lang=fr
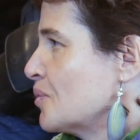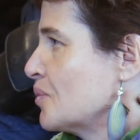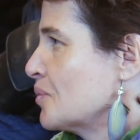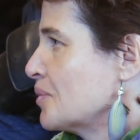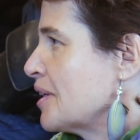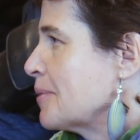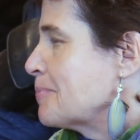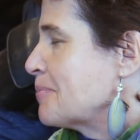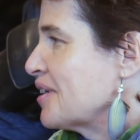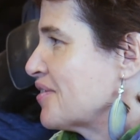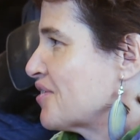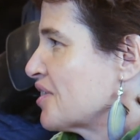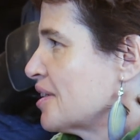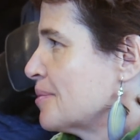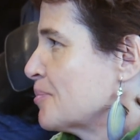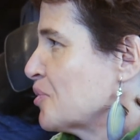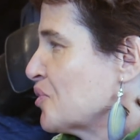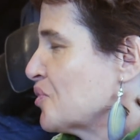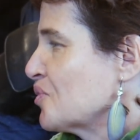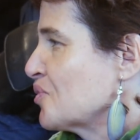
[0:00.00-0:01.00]
on n'a pas
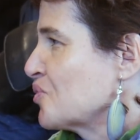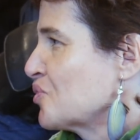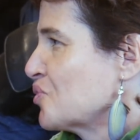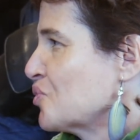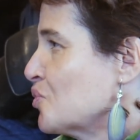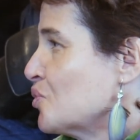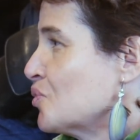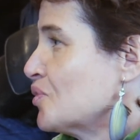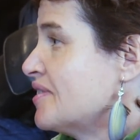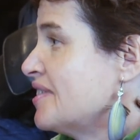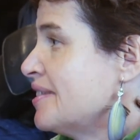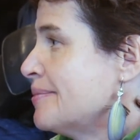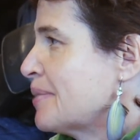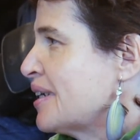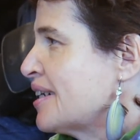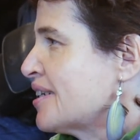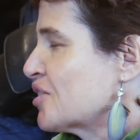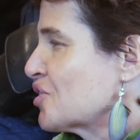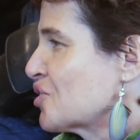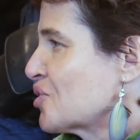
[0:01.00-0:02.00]
vraiment
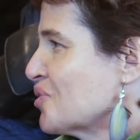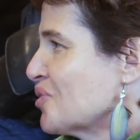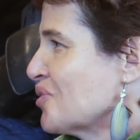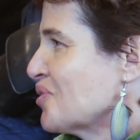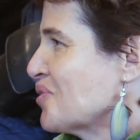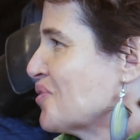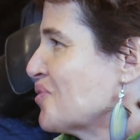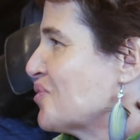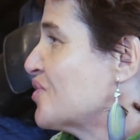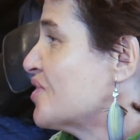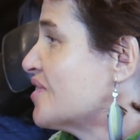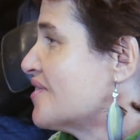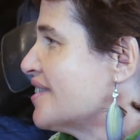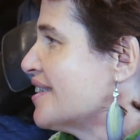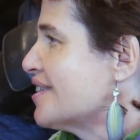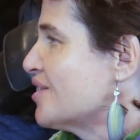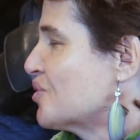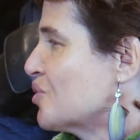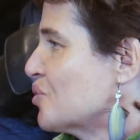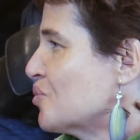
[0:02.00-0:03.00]
d'image euh,
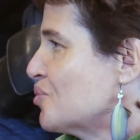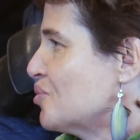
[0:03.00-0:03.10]
physique de